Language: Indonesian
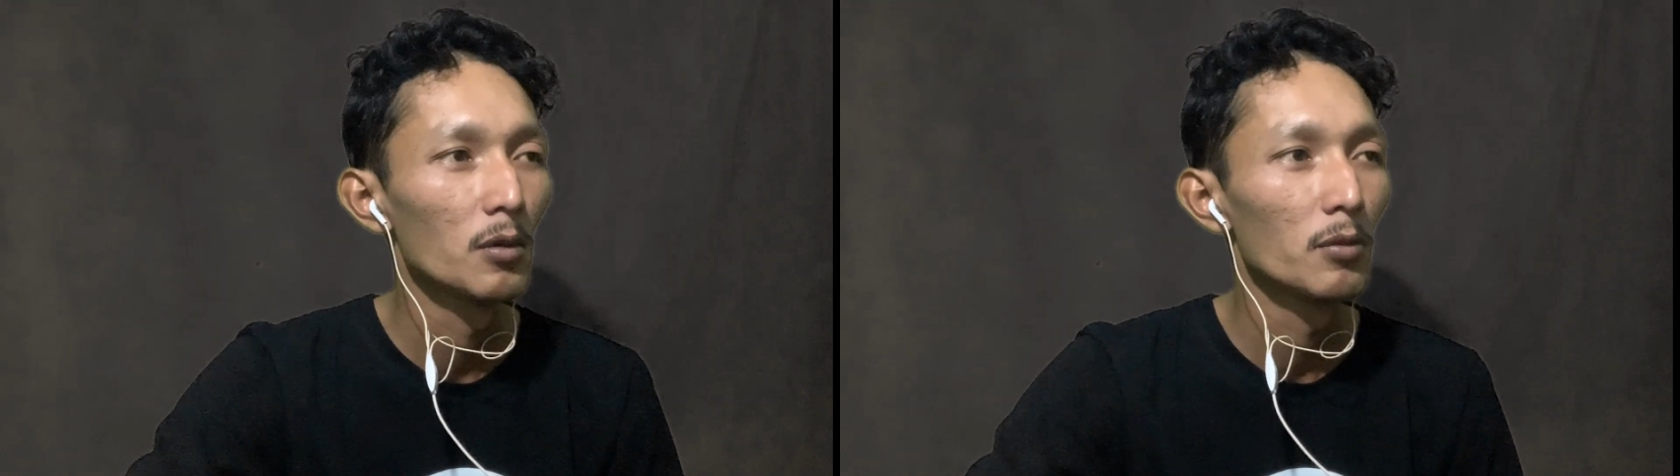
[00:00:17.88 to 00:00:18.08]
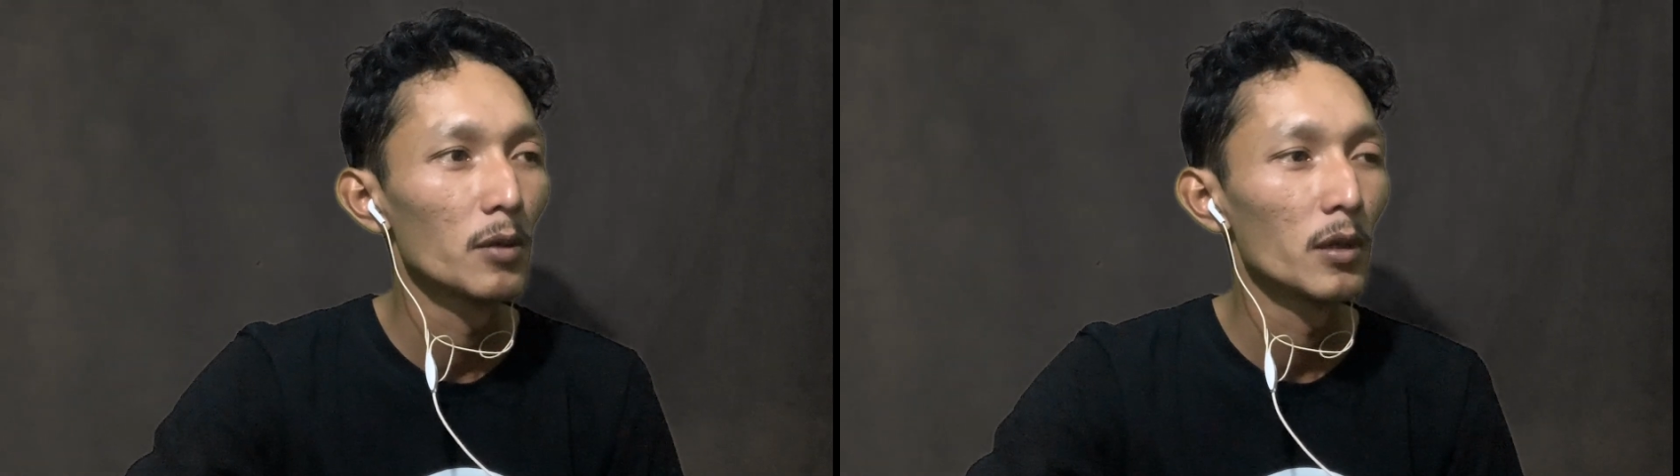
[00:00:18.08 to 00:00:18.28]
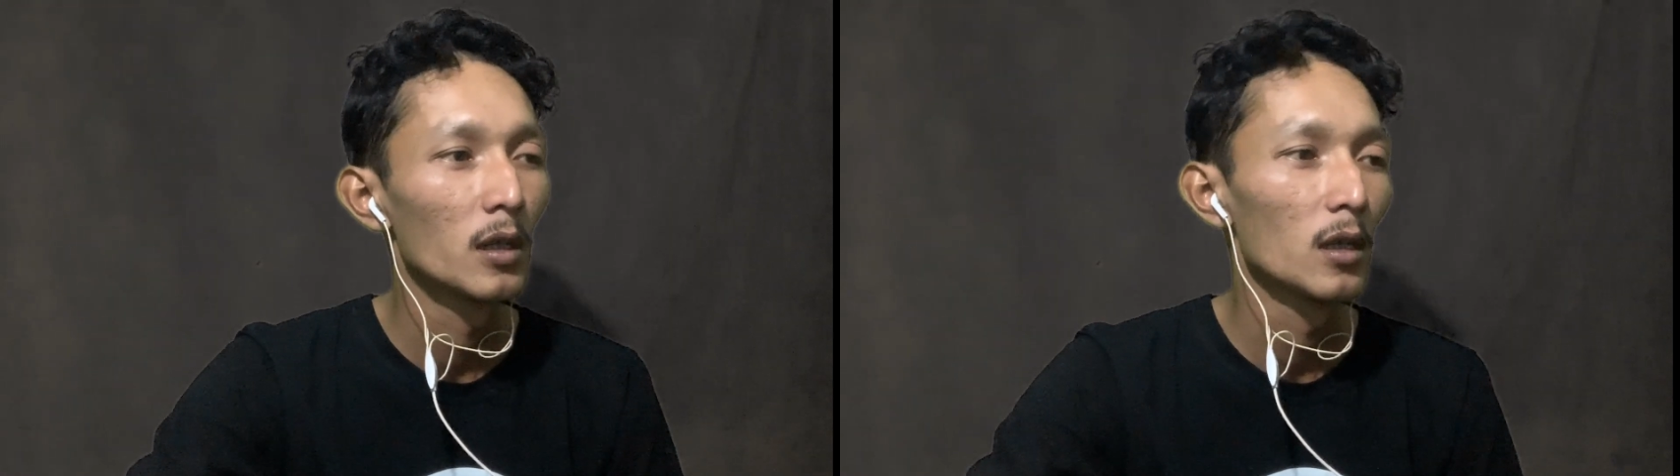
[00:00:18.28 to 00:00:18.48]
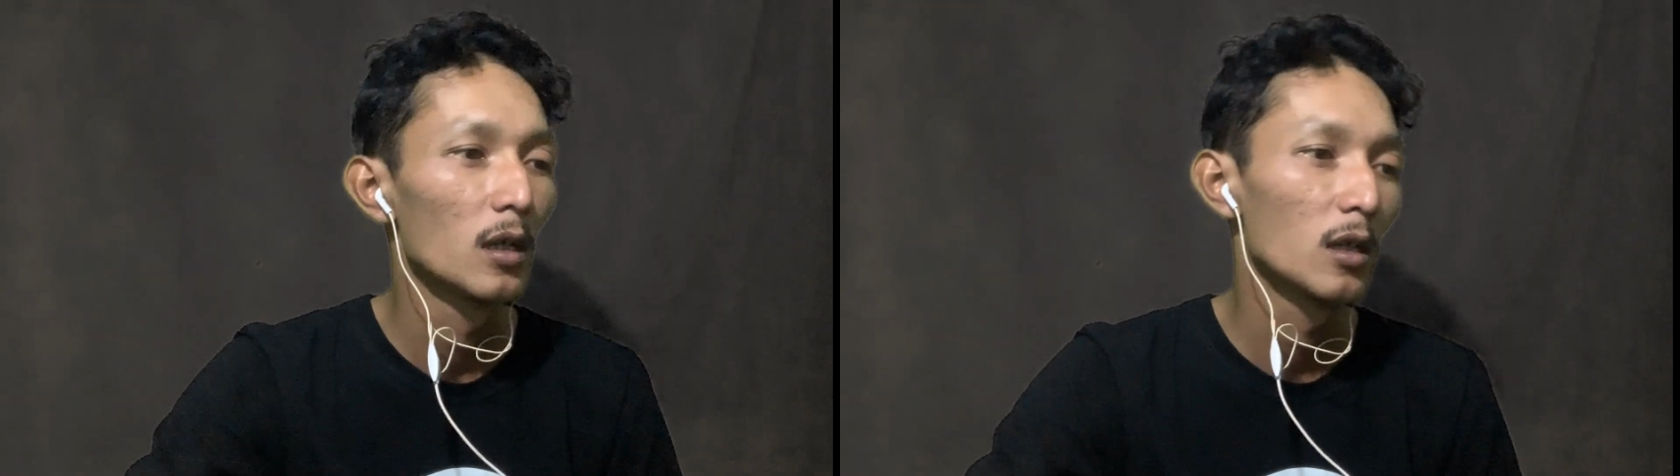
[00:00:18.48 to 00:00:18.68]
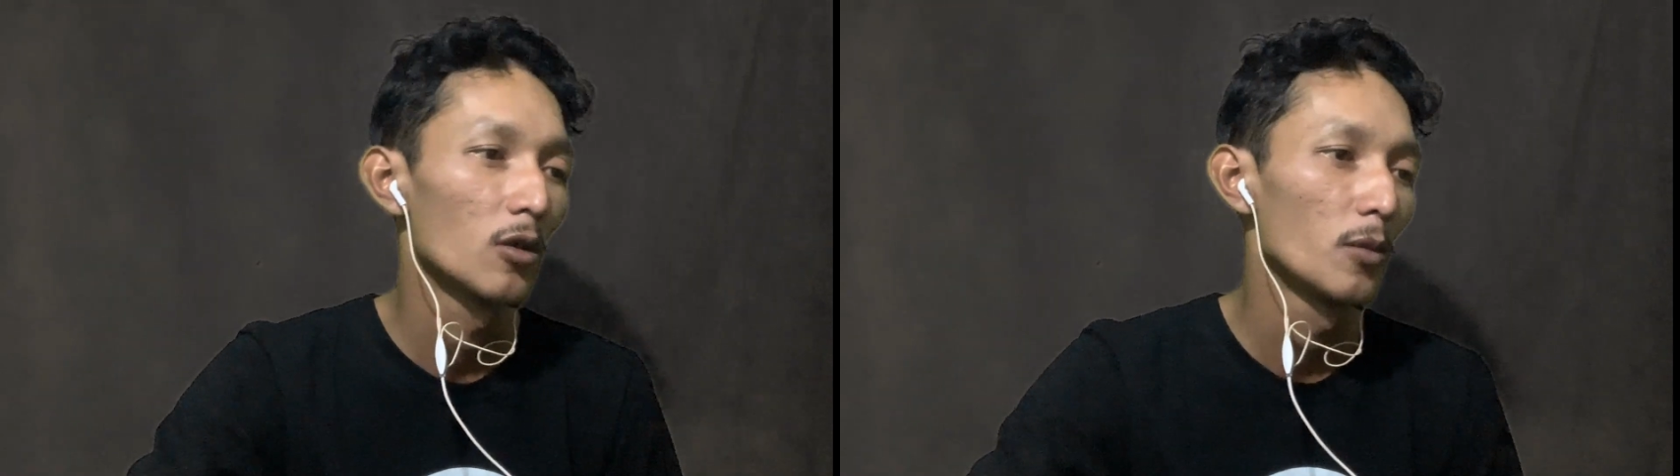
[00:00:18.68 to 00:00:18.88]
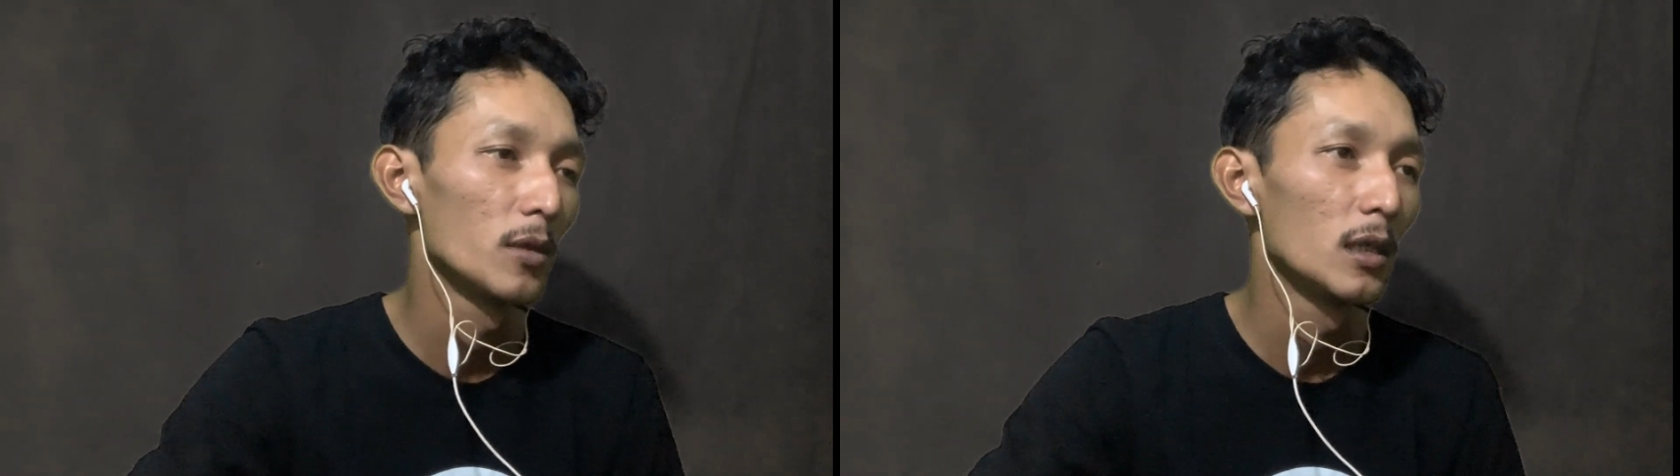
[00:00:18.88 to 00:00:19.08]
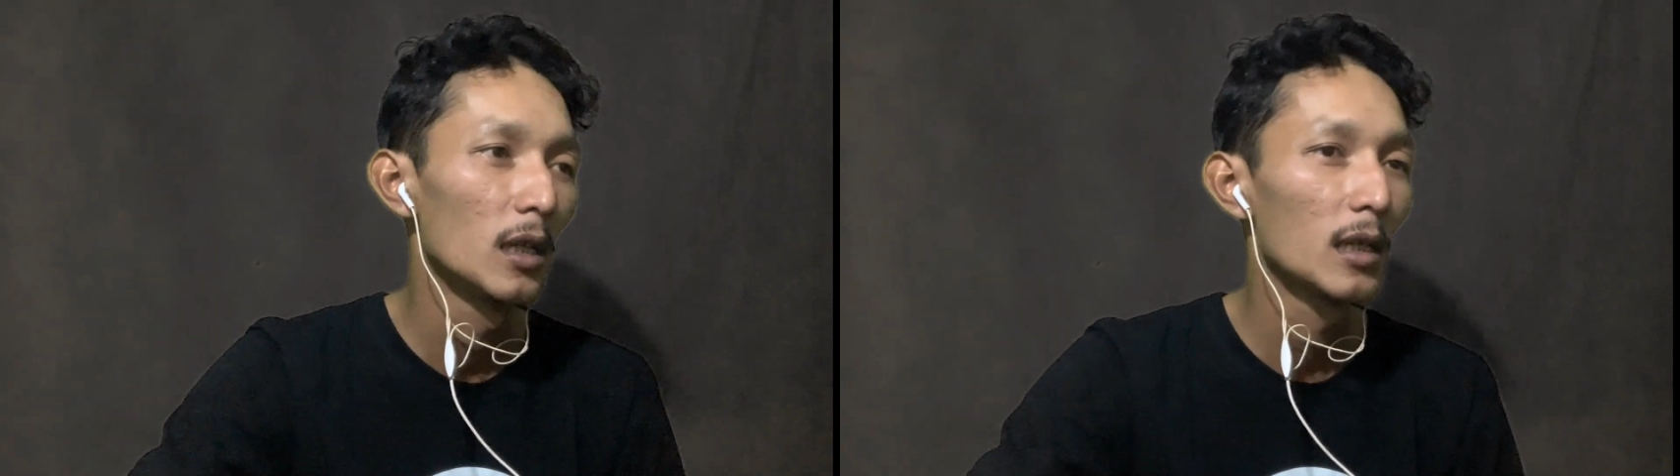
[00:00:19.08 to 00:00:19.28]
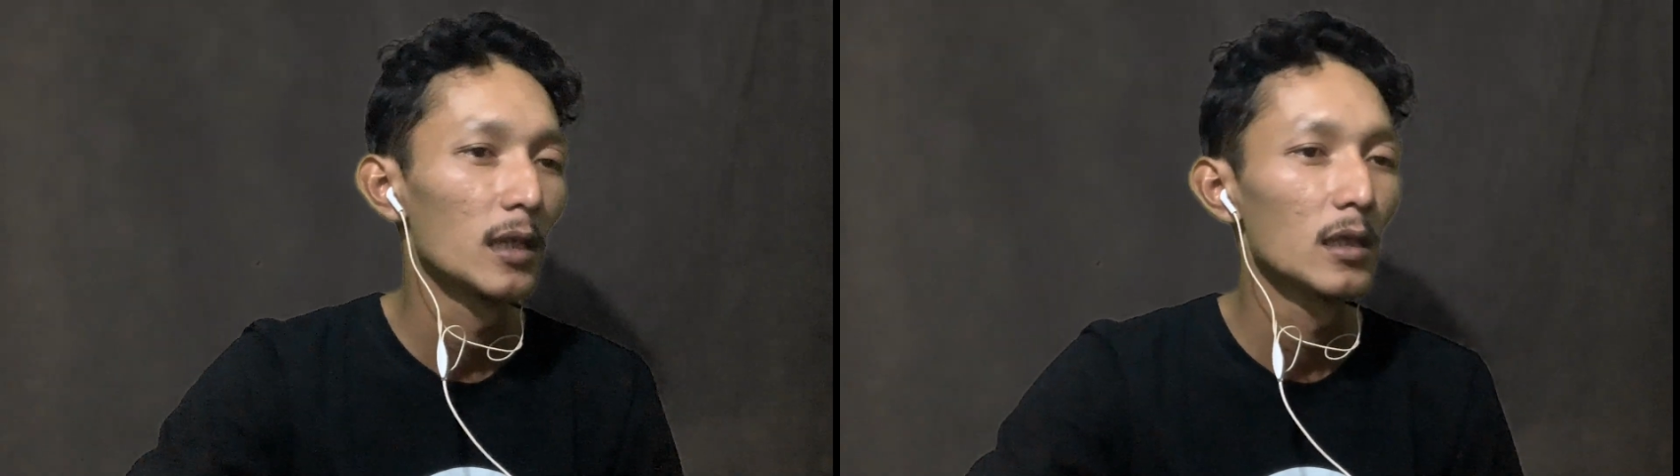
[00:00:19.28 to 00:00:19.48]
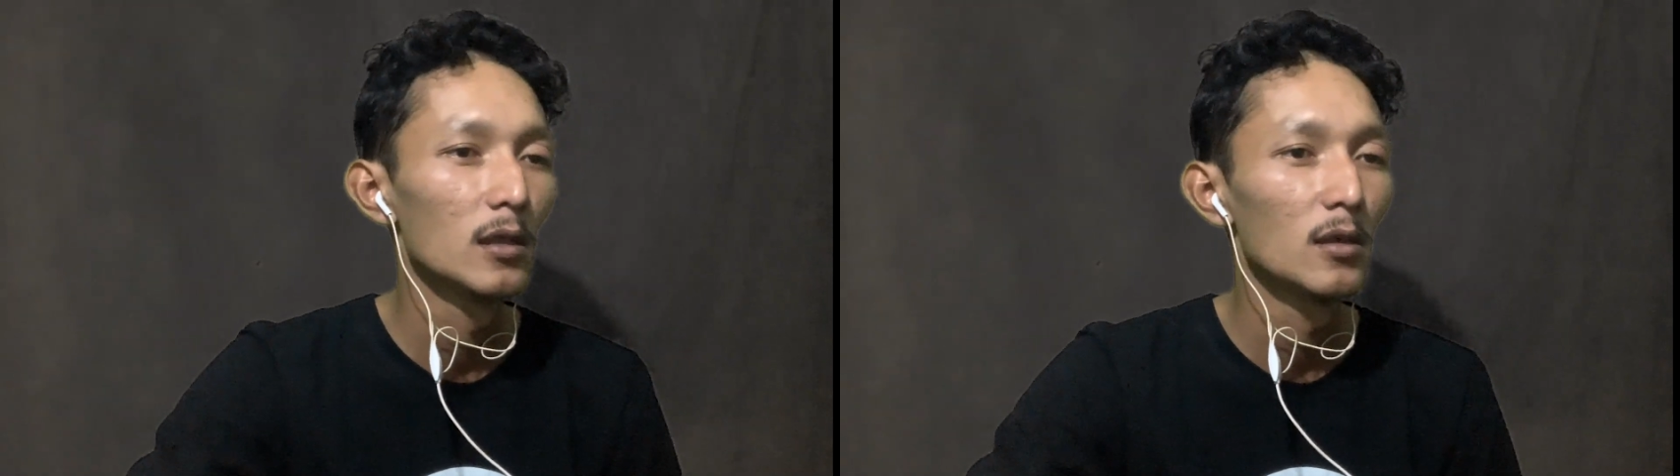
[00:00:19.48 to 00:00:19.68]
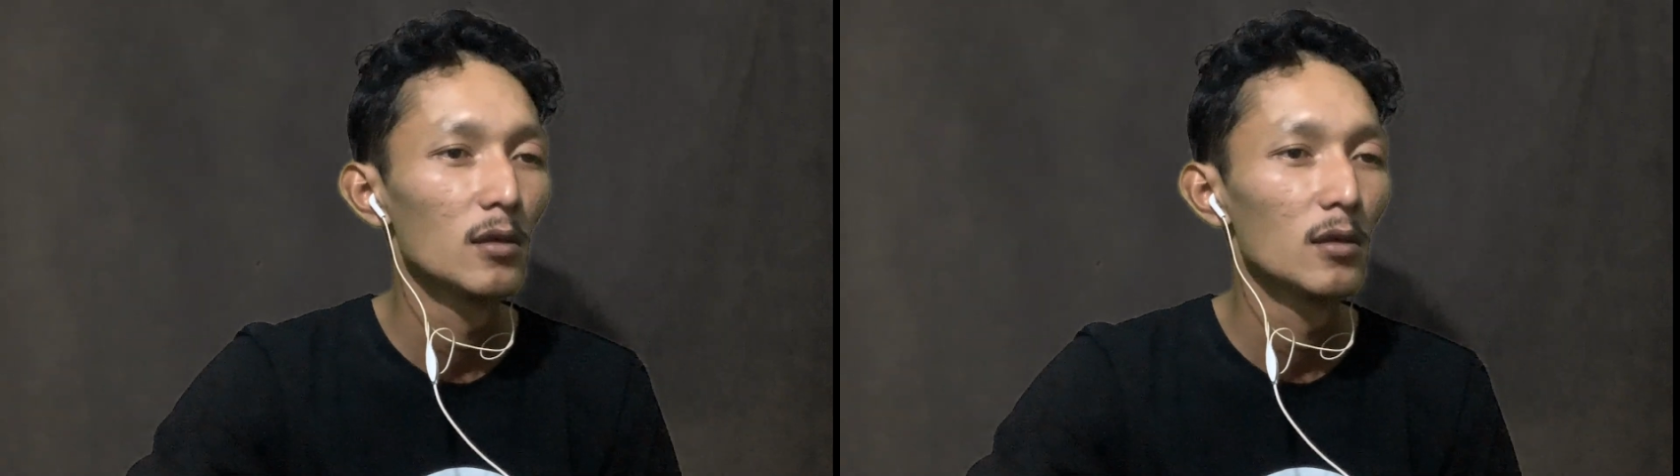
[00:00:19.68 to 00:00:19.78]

memperbaiki ekonomi dengan kayak gini?